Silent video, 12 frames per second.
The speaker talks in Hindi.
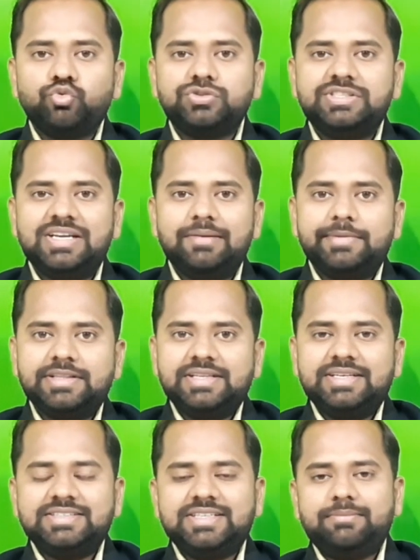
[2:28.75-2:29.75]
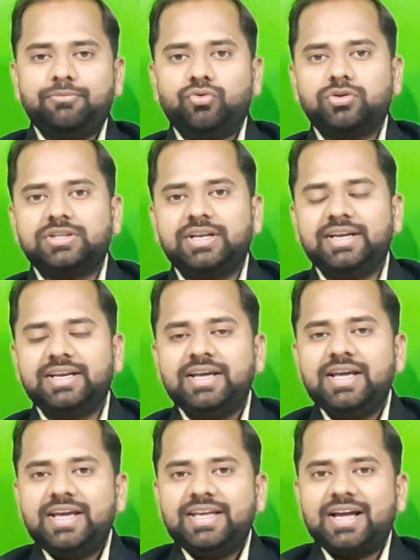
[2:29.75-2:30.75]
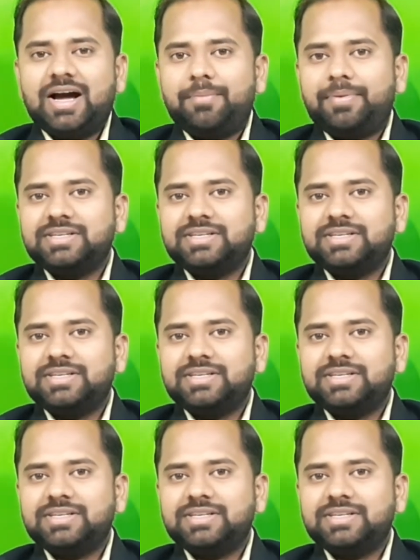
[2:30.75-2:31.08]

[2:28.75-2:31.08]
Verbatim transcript: उसी के मद्देनज़र मोर्थ ने यहाँ